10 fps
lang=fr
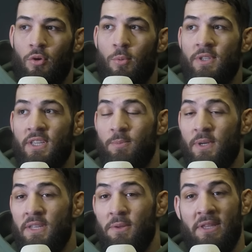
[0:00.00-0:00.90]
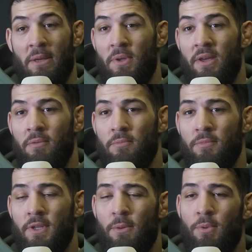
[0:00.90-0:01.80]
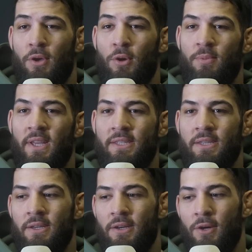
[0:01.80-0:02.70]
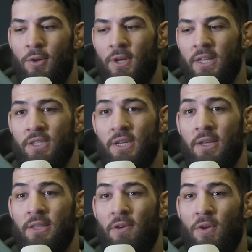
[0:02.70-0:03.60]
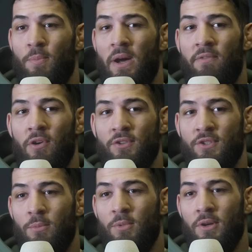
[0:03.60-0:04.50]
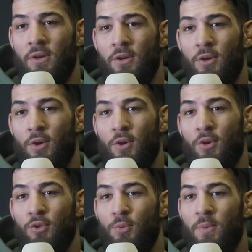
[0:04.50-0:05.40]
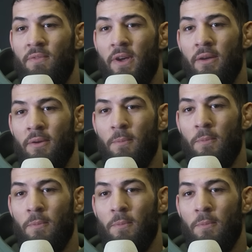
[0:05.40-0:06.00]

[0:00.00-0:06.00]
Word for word: Comment ça se passait Très bien. Très bien. Comme tu as dit, euh, on a déjà travaillé auparavant ensemble en 2020.